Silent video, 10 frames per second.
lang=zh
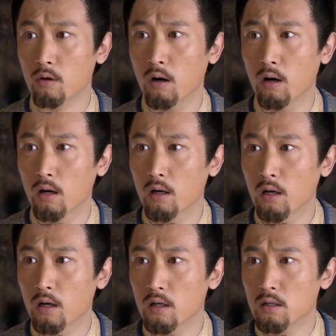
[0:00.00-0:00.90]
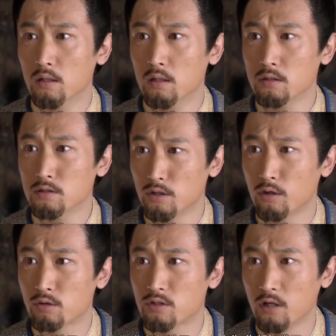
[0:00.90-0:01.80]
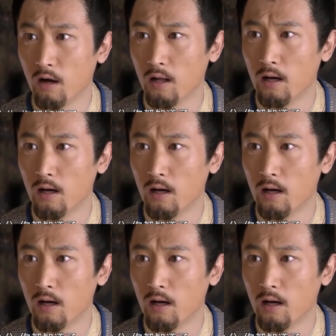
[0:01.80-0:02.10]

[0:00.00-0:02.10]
韩公公，你都